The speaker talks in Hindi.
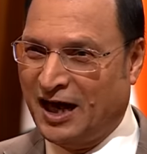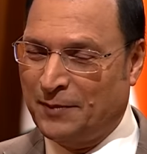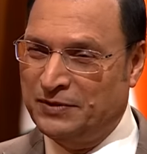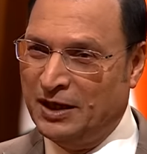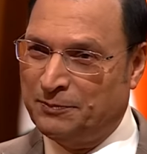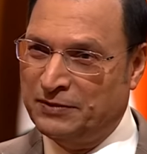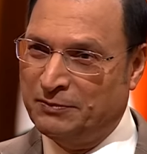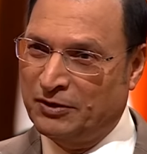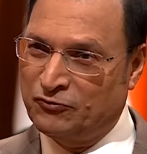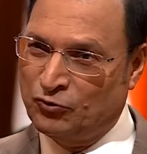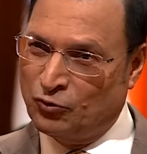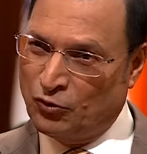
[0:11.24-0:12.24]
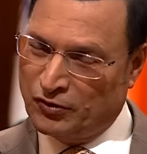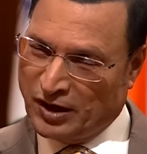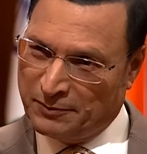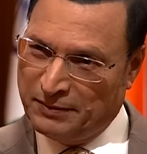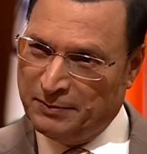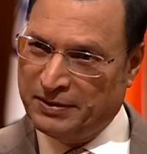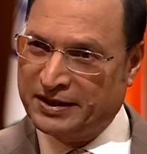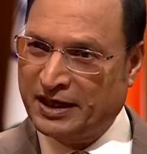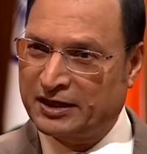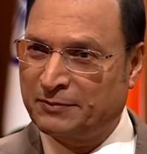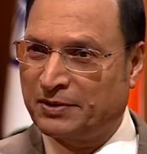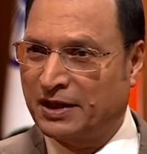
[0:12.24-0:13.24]
आपने अपने बच्चों को घर में बैठा
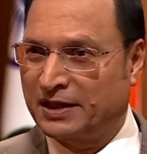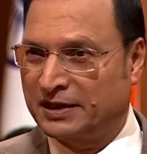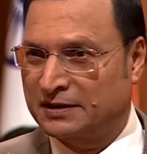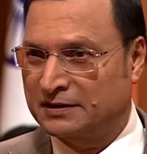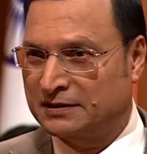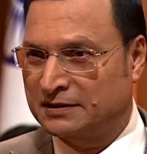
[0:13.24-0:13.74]
के पढ़ाया